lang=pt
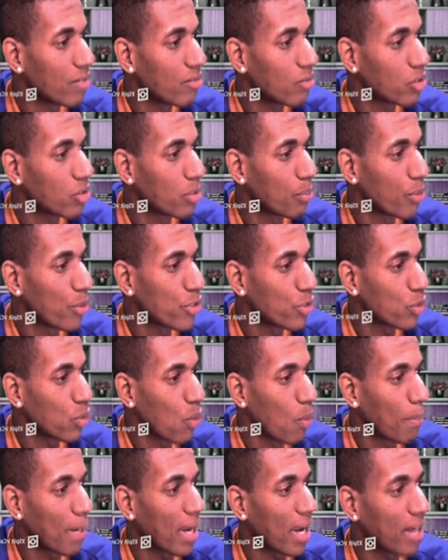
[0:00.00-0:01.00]
E você pode
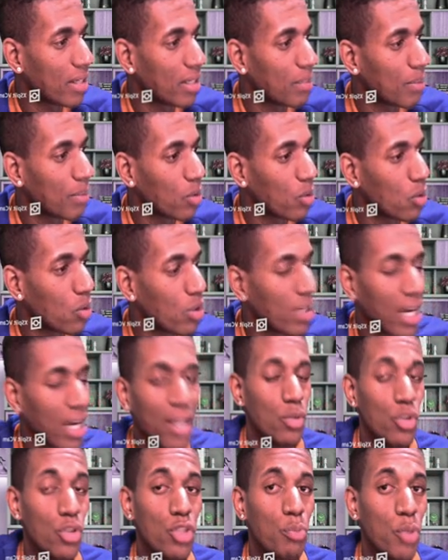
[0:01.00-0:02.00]
comprar aqui para
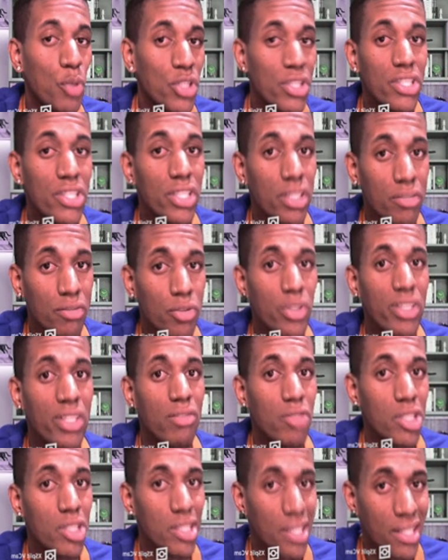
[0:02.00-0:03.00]
colocar no dispositivo que
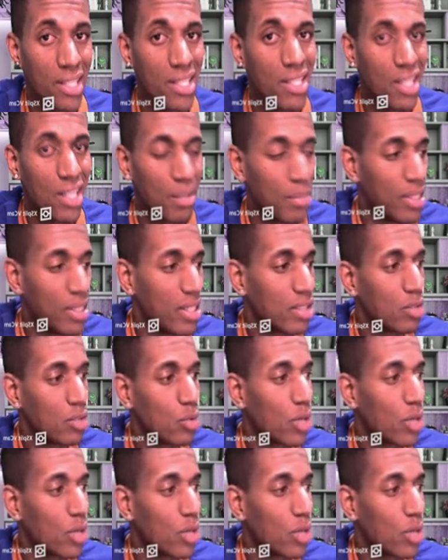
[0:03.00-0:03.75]
você quiser, beleza?